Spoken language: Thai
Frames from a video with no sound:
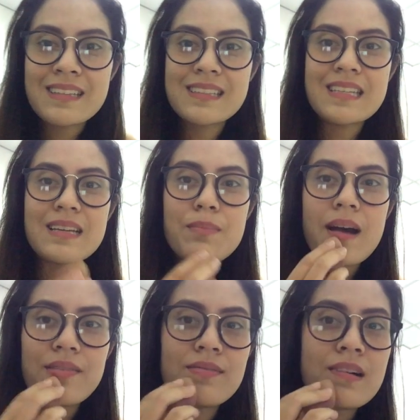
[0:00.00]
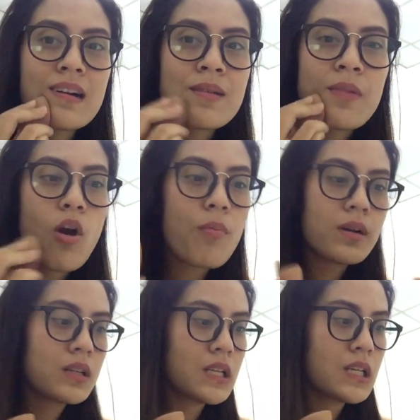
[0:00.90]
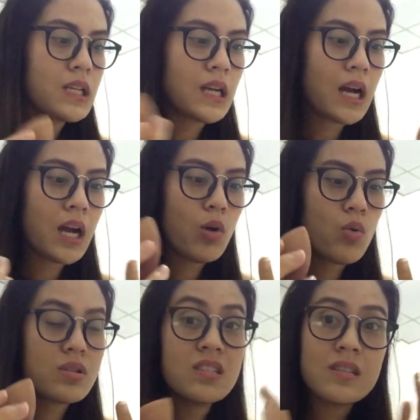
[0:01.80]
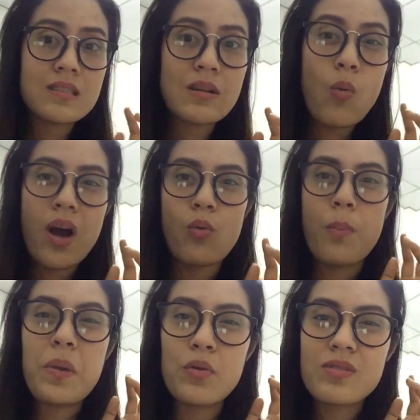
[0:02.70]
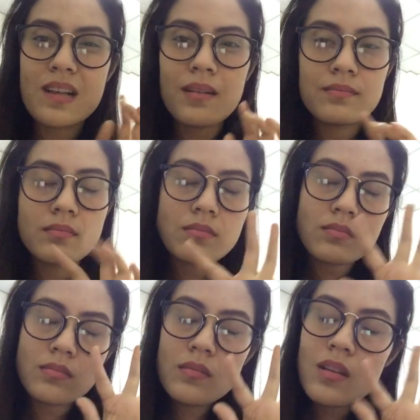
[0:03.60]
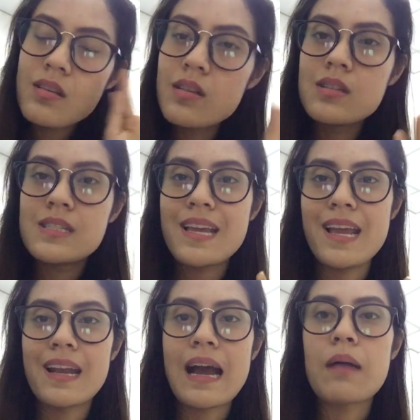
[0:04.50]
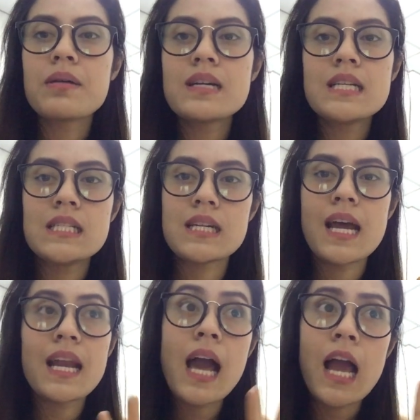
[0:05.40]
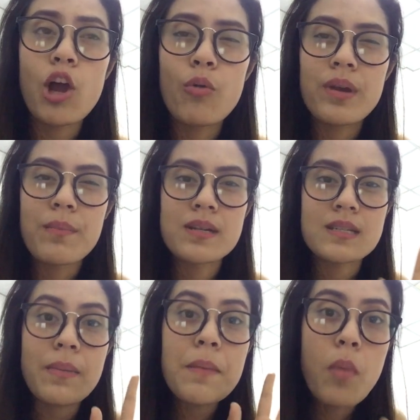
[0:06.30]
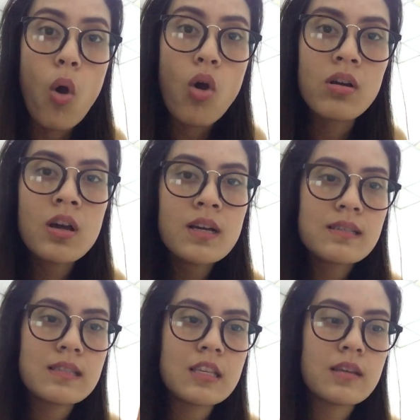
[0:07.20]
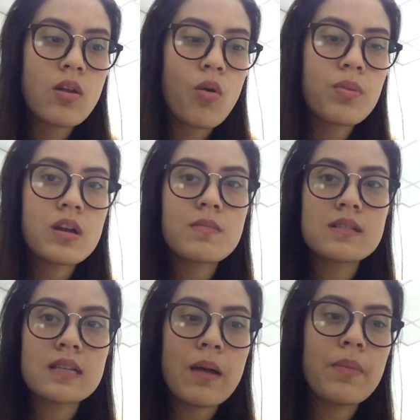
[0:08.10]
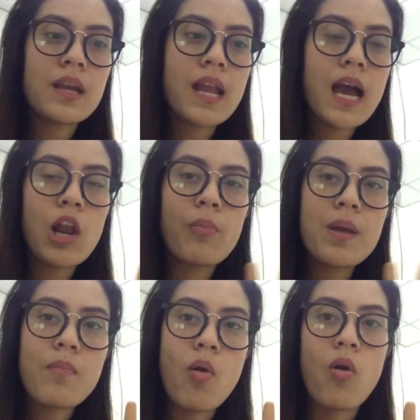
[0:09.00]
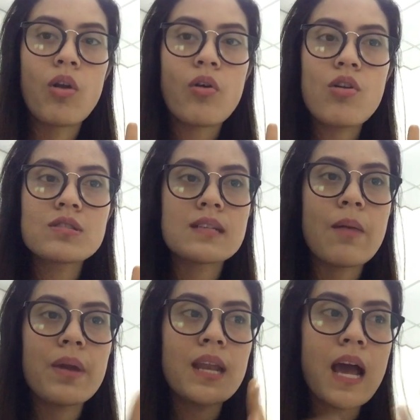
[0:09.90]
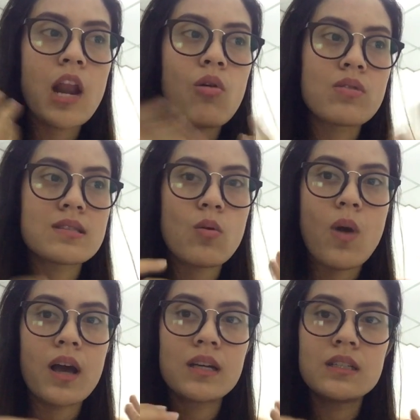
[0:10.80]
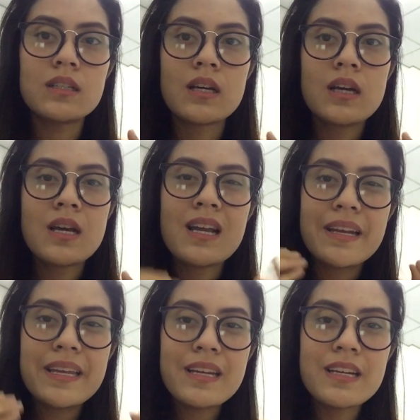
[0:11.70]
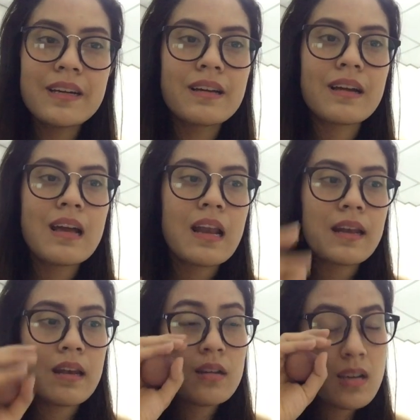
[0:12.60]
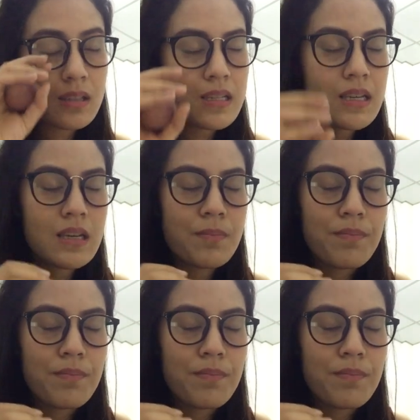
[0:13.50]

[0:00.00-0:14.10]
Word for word: สีบัฟรองพื้นที่ดีนะคะ ควรที่จะสว่างกว่าผิวสักหนึ่งเฉดนะคะ เพื่อที่จะได้หน้าเราเนี่ยมันจะไม่มองสีรองพื้นมันจะทำให้หน้าเราไม่มองแล้วก็จะทำให้หน้าเราสว่างขึ้น นิดนึงเลือกที่